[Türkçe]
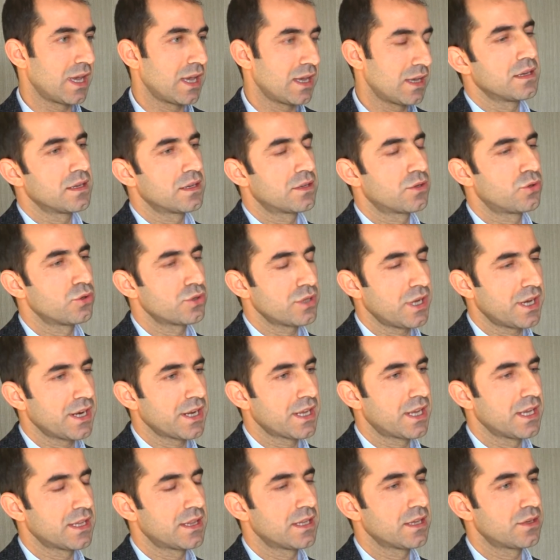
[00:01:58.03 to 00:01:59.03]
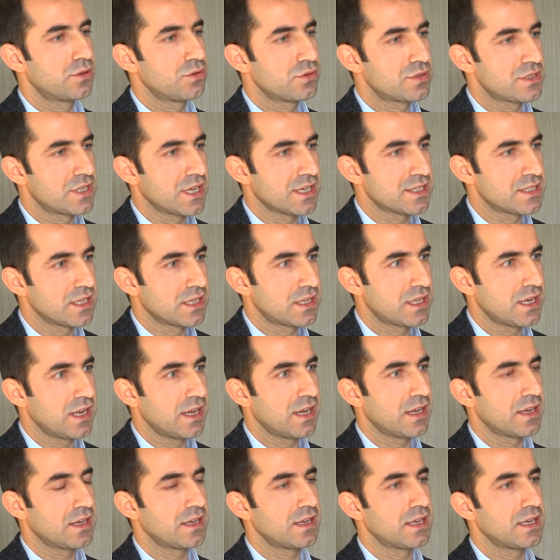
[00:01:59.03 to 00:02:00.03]
E, Kürt hareketine, Kürt
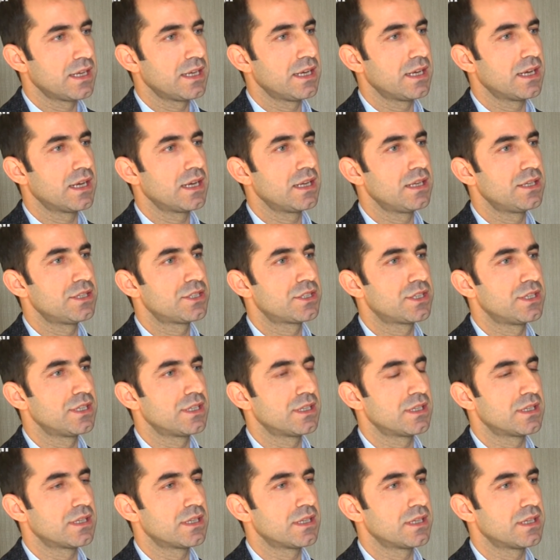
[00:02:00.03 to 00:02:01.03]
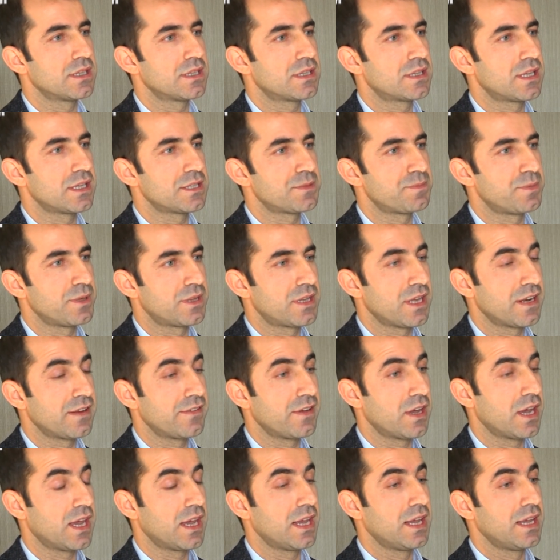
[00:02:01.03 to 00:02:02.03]
siyasetine e, ilişkin tespitleri
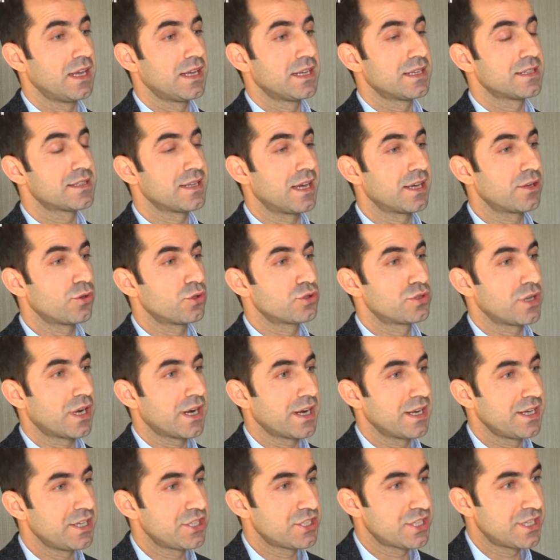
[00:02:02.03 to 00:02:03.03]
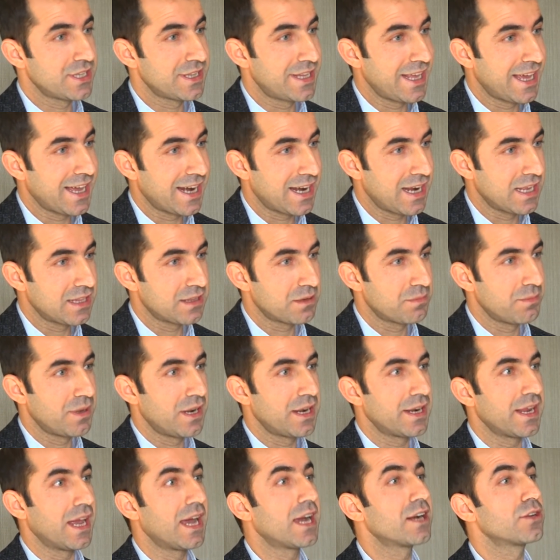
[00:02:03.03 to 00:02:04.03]
ve Sayın Öcalan'a ilişkin
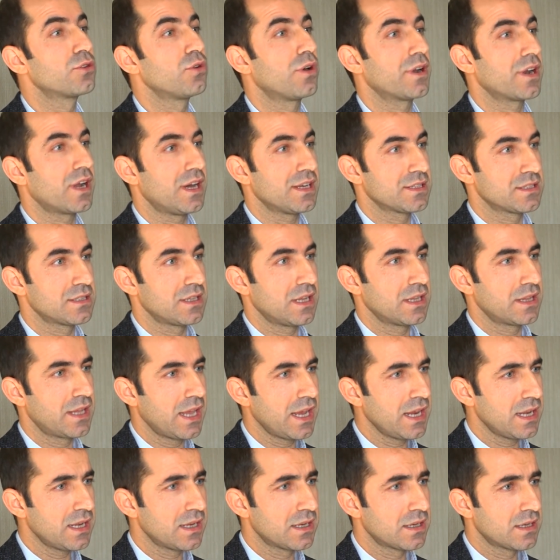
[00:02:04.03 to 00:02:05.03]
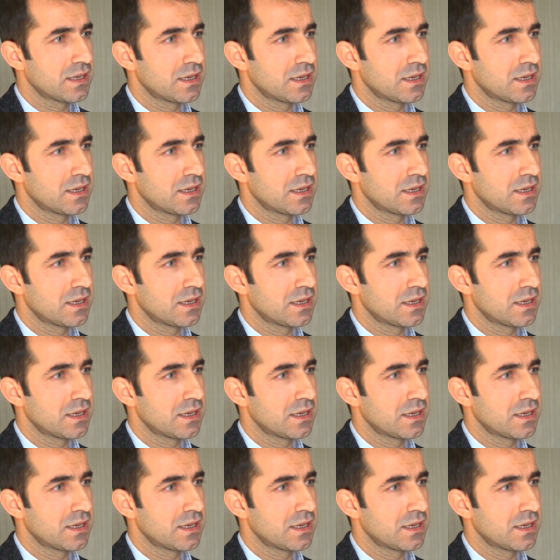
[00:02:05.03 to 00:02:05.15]
değerlendirmeleri Erdoğan'ın ağzından değil.